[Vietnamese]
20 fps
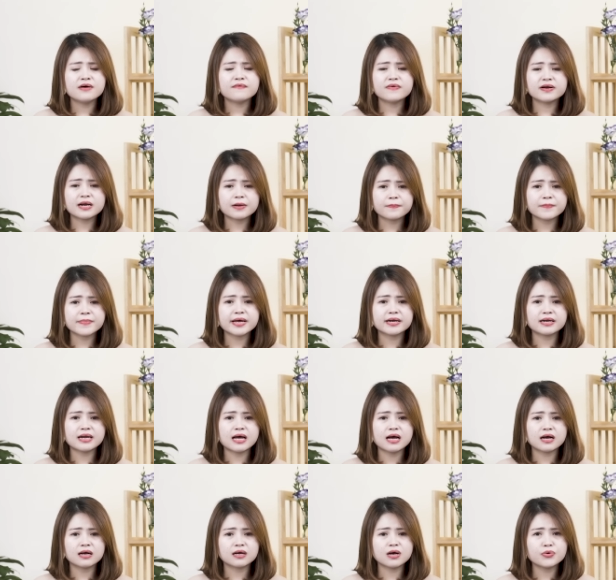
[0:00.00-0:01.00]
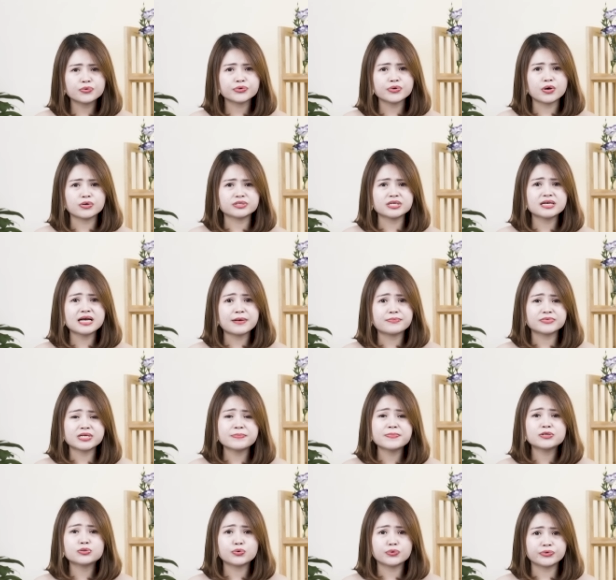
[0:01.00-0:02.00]
và đặc biệt là cậu nhỏ sẽ cảm
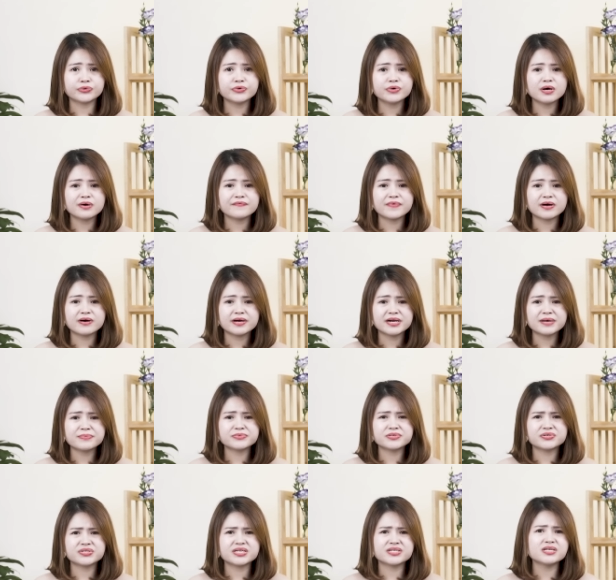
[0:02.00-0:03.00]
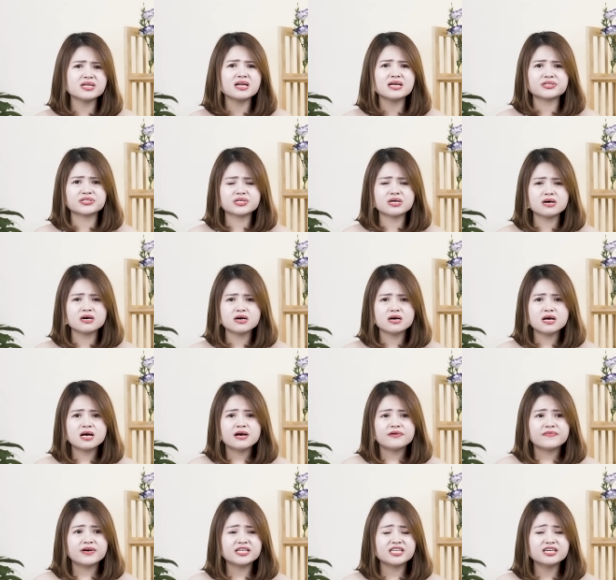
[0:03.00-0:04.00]
giác bị tổn thương và người nam giới sẽ rất là sợ
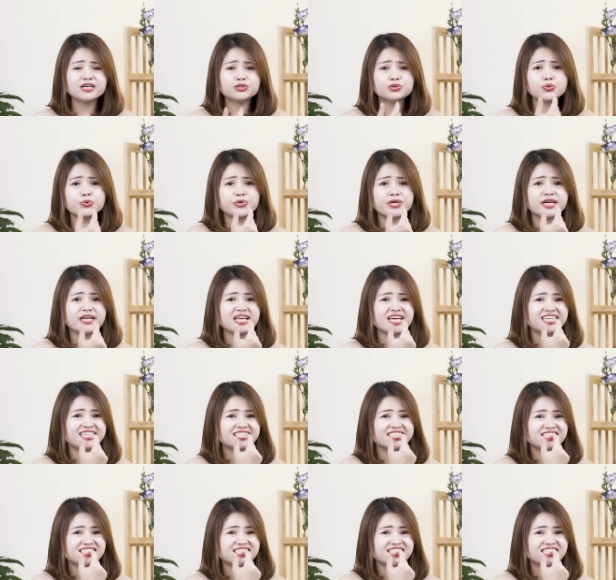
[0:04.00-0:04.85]
và nhiều chú ý này